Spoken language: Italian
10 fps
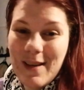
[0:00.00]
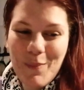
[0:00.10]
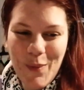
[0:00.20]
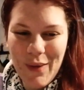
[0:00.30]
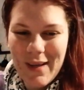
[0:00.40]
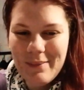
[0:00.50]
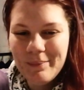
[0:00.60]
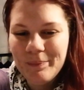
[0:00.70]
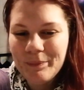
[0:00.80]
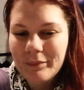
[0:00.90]
Sabon
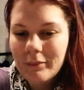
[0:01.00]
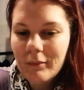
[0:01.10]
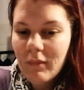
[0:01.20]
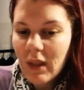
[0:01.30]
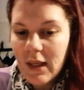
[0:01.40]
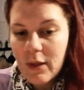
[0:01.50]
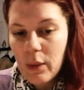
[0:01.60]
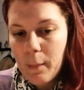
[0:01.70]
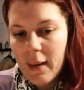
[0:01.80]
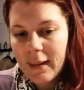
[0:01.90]
che
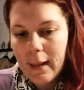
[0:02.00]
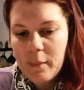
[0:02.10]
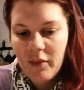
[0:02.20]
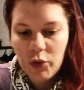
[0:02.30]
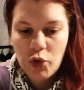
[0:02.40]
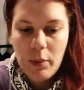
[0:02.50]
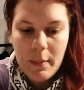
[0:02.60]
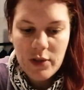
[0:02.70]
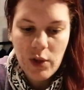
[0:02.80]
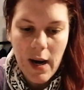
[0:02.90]
una marca mi ha fatto scoprire
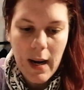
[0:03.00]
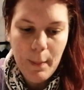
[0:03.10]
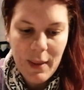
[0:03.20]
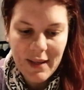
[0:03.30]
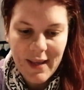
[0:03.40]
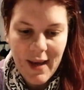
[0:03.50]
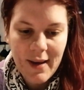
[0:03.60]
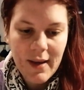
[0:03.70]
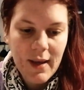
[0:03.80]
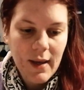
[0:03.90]
mia sorella perché
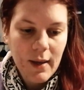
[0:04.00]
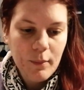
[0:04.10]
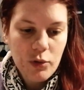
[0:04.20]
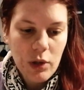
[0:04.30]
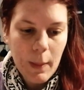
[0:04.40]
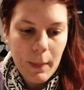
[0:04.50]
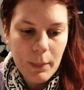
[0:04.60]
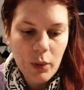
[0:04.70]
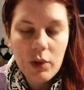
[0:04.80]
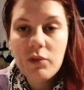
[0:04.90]
mi sono
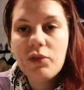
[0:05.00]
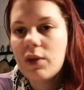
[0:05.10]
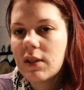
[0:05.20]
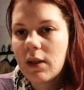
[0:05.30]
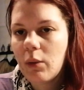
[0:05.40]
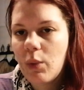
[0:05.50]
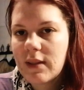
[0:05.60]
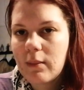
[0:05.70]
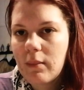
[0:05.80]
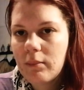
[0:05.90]
proprio infissa con
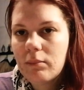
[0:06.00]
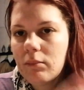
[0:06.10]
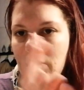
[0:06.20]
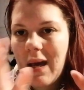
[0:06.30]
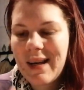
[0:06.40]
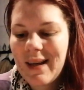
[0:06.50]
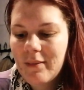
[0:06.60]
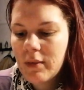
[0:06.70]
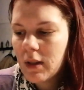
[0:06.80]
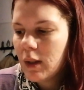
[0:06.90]
questa
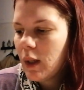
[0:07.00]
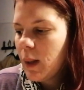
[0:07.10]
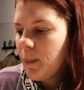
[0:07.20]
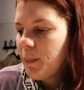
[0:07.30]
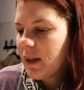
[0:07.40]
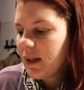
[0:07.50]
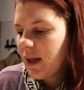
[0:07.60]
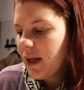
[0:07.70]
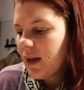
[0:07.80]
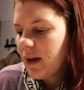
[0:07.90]
marca
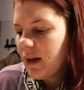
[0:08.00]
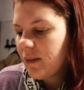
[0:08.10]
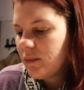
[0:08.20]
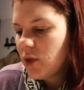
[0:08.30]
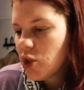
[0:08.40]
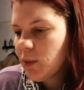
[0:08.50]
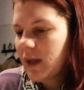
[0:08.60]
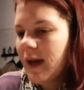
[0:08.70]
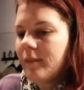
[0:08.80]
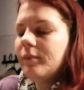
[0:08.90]
perché eh, diciamo
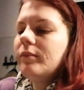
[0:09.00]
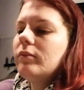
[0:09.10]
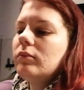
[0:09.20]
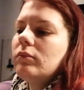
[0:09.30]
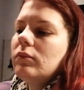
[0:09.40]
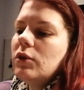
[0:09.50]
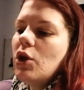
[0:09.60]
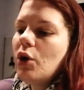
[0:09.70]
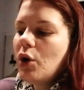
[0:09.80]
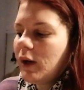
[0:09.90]
che
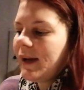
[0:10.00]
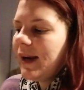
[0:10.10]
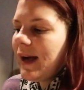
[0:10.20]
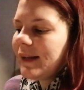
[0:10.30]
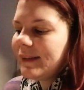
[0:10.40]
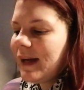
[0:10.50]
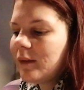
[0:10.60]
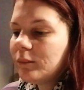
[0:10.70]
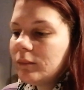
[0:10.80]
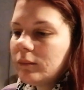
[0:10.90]
gliel'ho regalata